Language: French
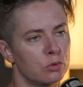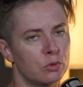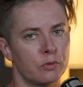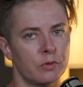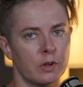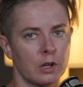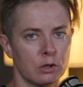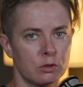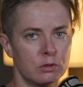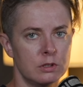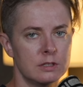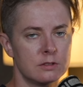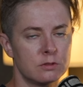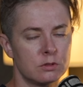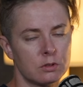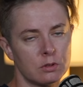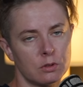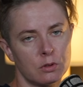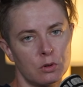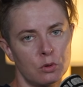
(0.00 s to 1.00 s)
te faire une
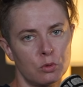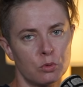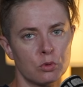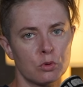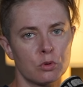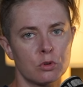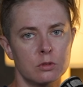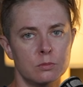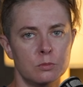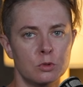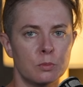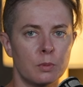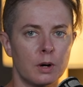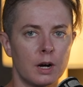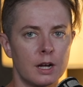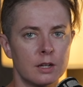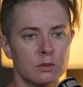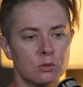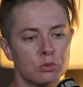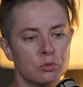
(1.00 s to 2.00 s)
liste longue comme le
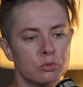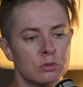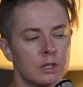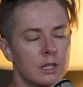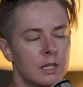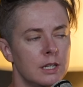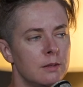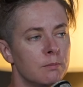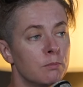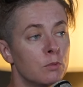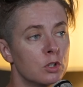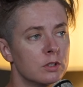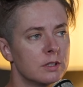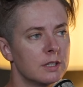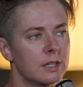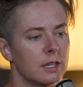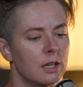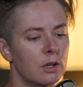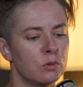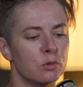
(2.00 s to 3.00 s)
bras de toutes les modes
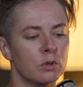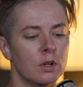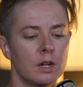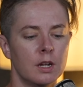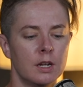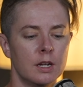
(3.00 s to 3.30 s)
qu'il y a eu.